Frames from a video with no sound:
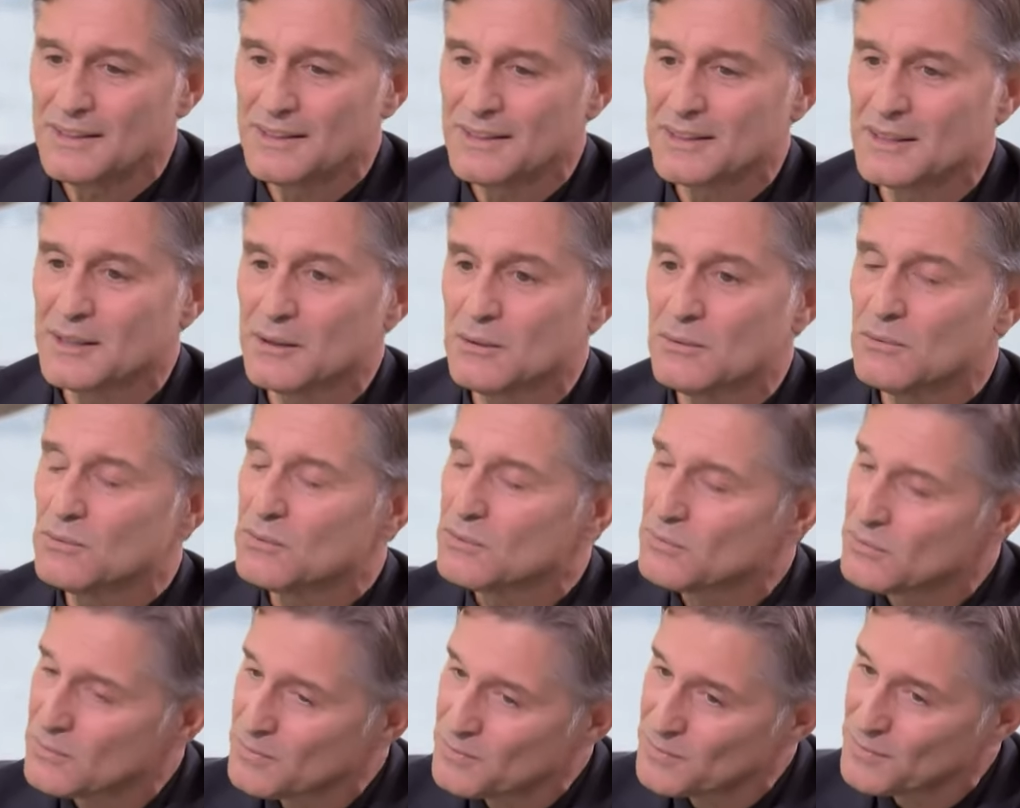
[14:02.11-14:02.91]
Ee,
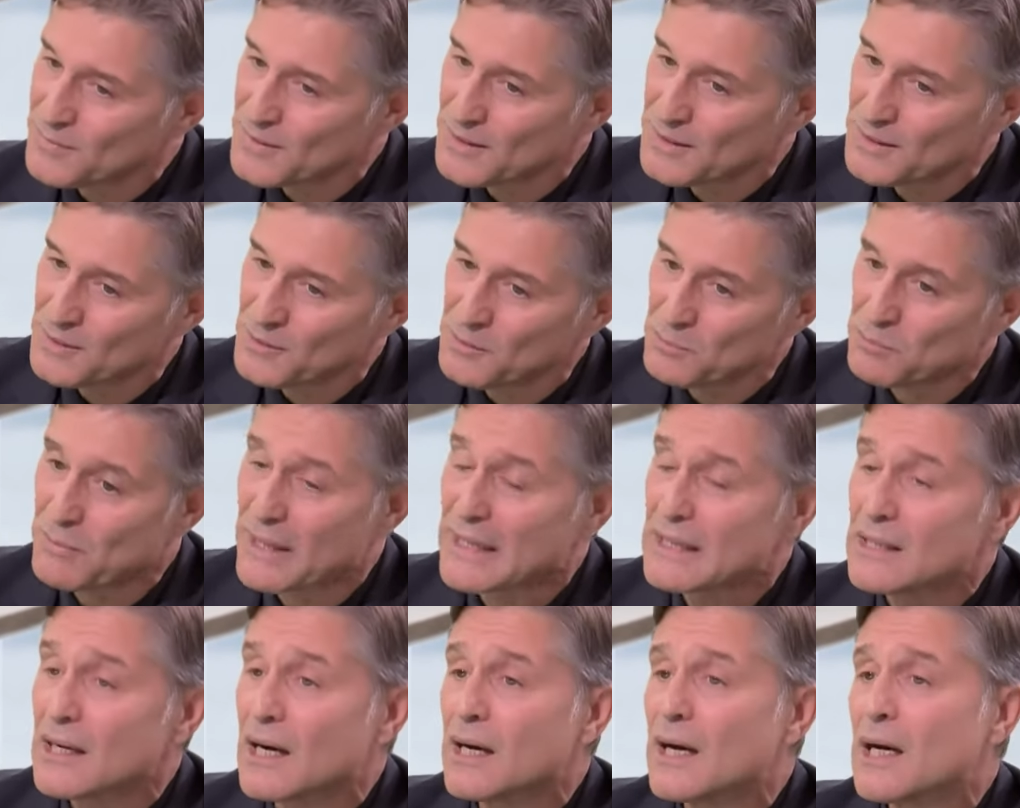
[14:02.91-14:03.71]

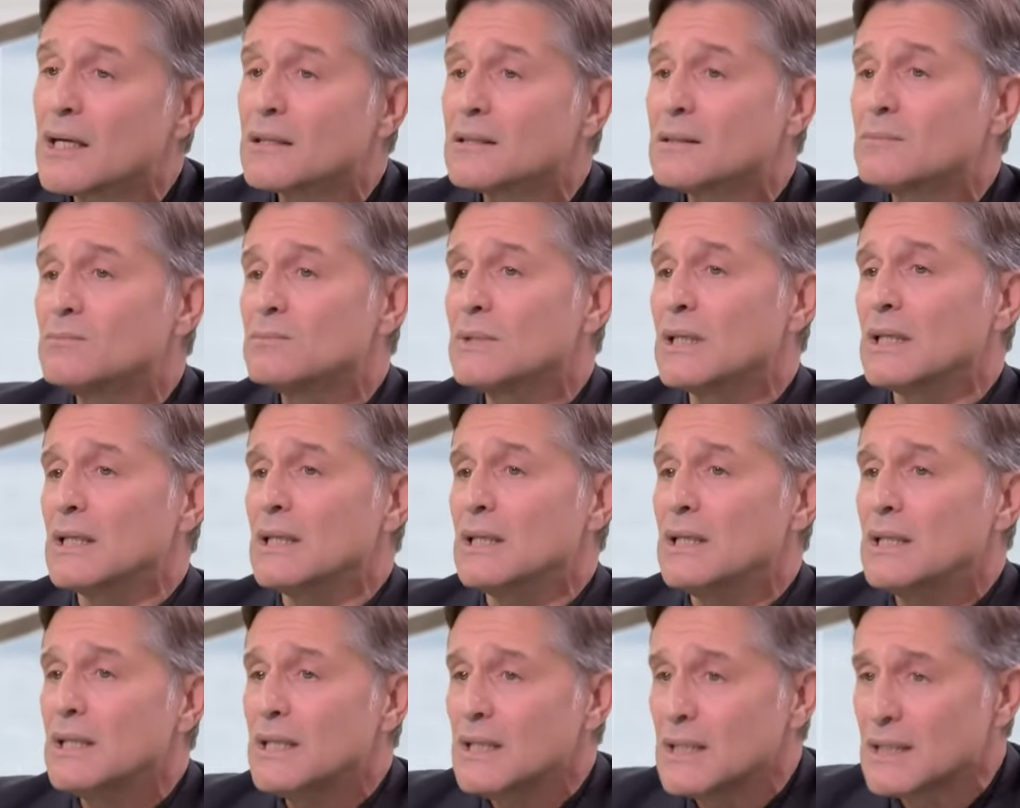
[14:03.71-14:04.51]
ben de hayatımda
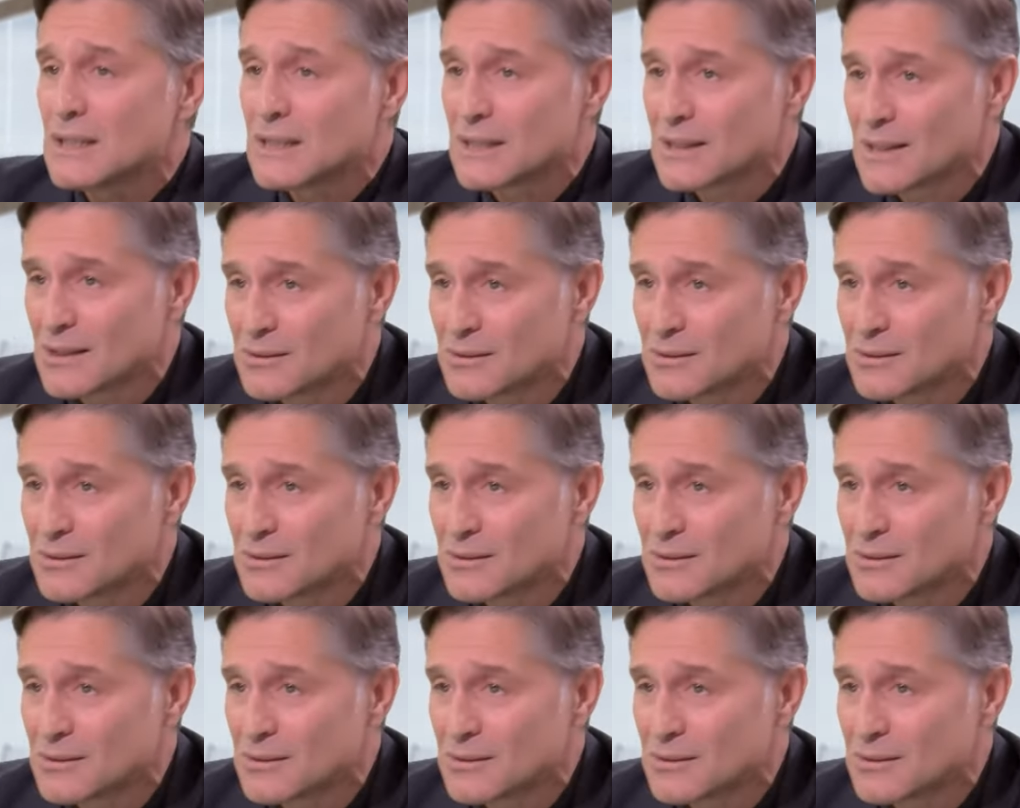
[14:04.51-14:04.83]
ilk